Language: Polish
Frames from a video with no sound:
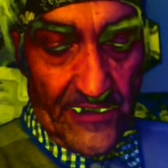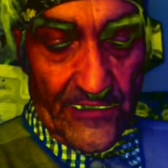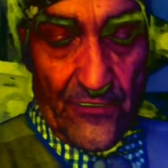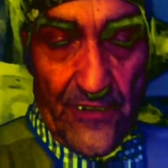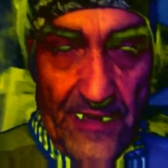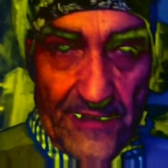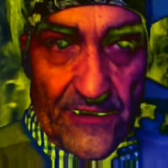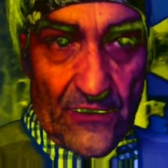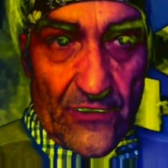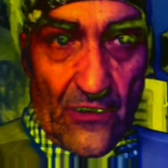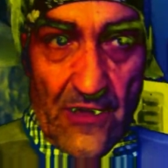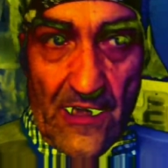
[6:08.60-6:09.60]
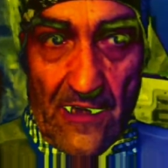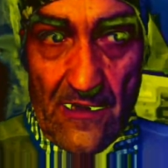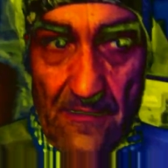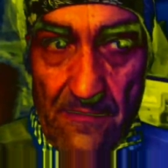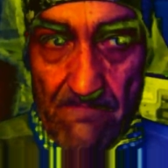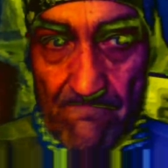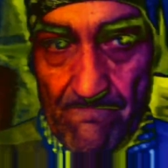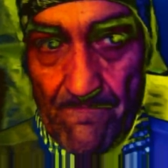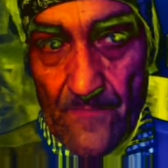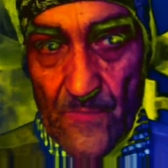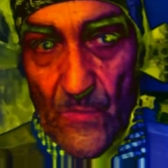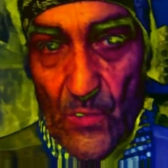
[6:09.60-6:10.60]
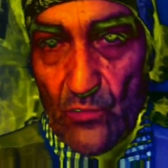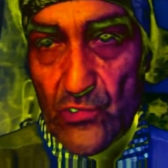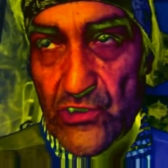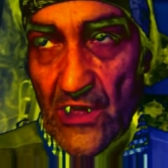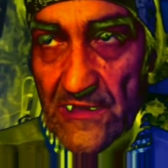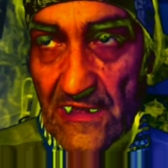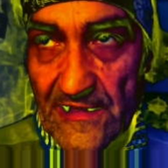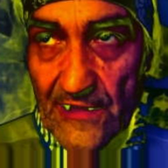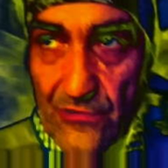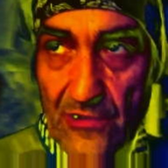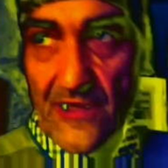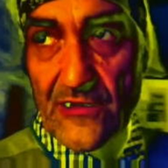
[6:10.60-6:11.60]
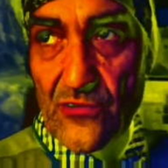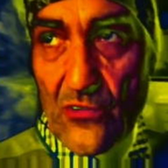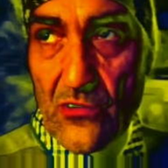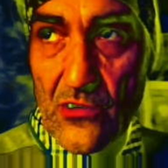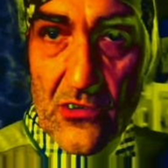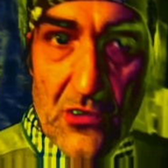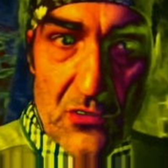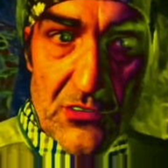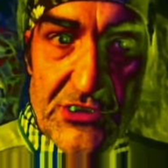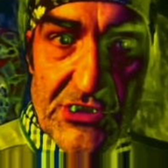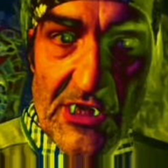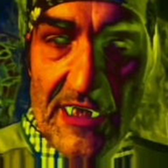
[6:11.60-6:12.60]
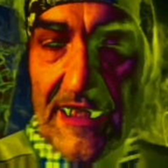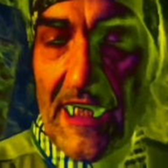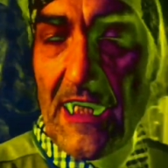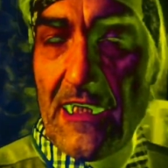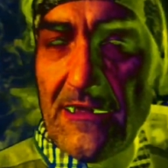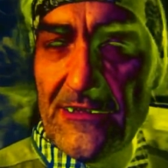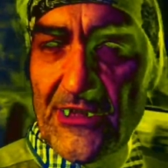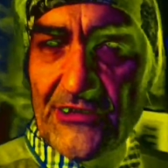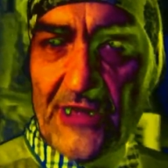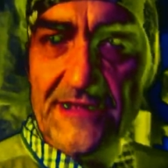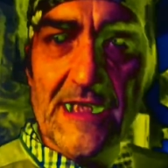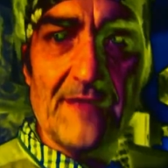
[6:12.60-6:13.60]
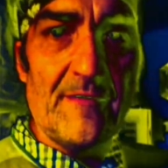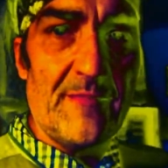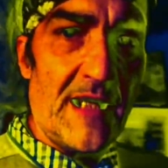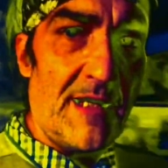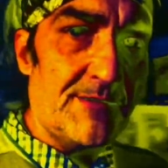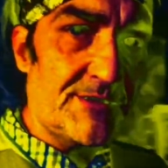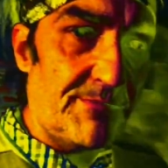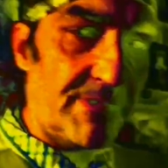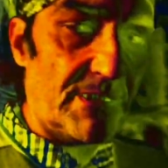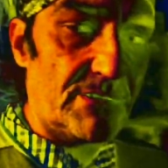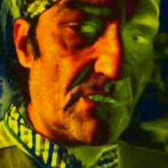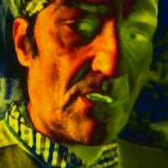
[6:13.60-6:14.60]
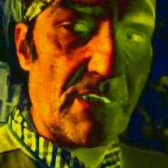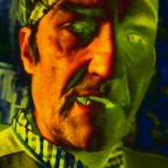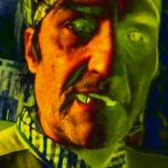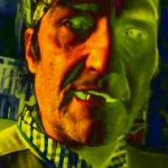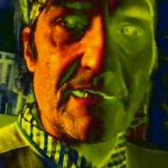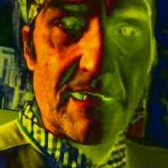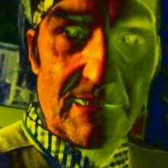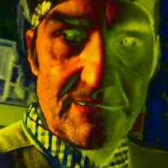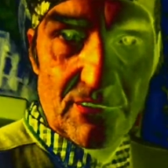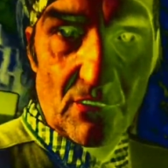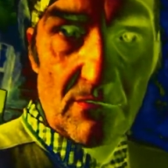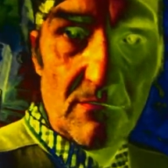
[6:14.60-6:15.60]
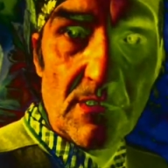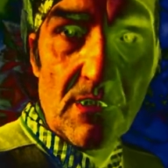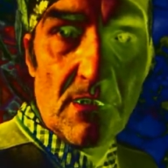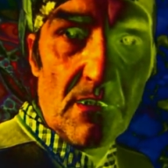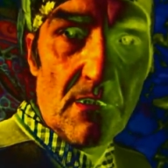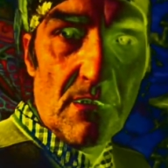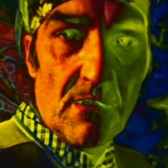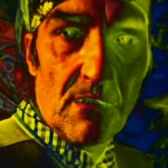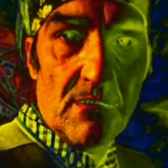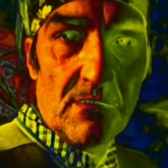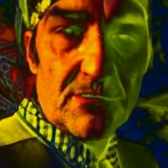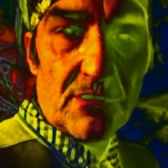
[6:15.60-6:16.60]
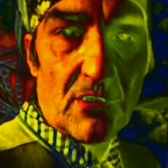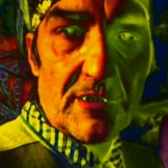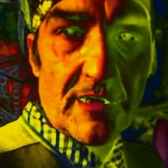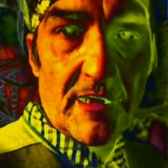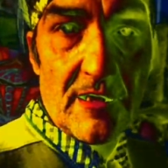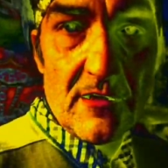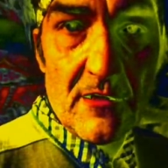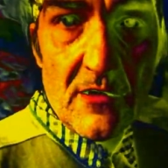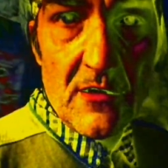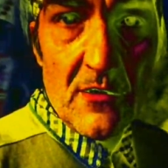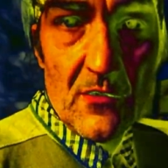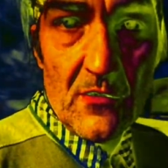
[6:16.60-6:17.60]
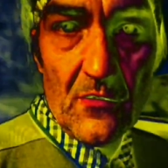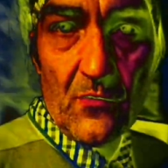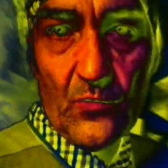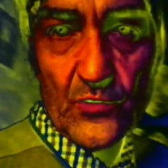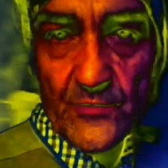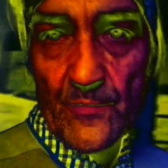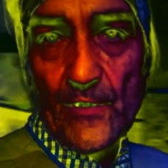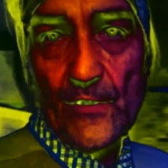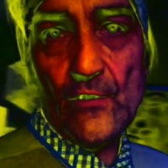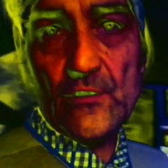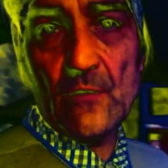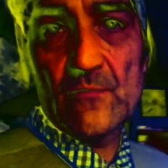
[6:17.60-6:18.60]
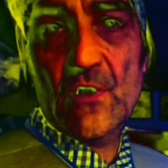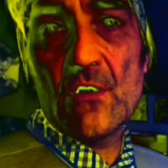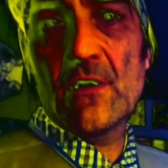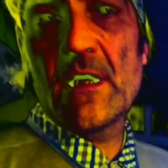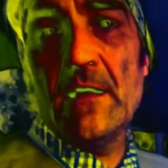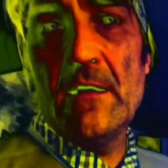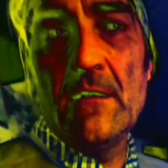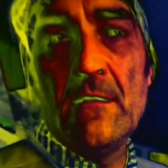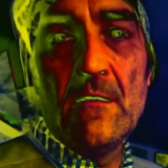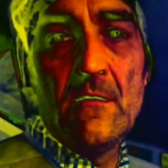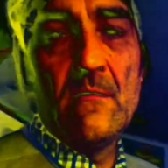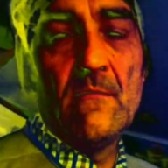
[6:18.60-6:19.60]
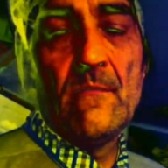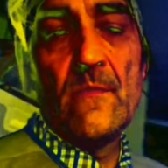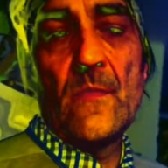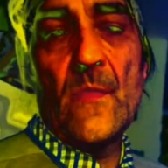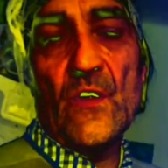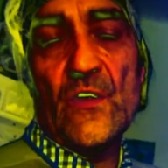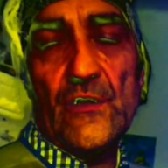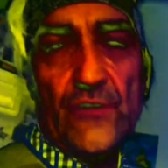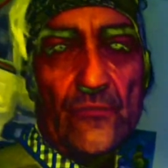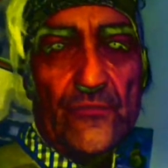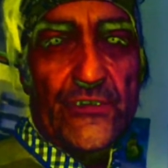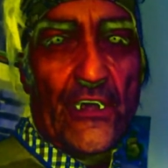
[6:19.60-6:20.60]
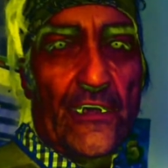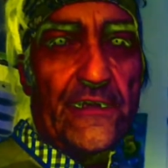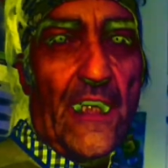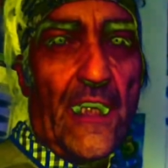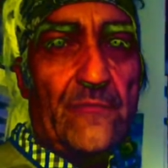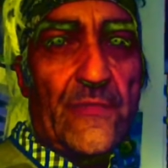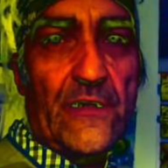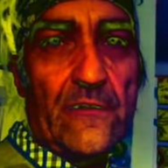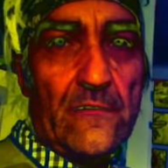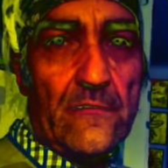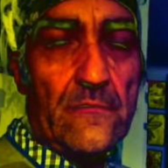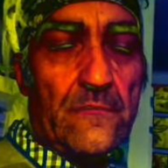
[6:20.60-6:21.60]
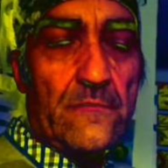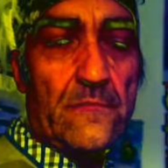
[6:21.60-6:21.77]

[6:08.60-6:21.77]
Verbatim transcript: Dla niektórych jest to droga dłuższa, dla niektórych krótsza. Ja za dziecka wybrałem sobie drogę krętą, drogę uzbrojoną, drogę okrytą cierniami.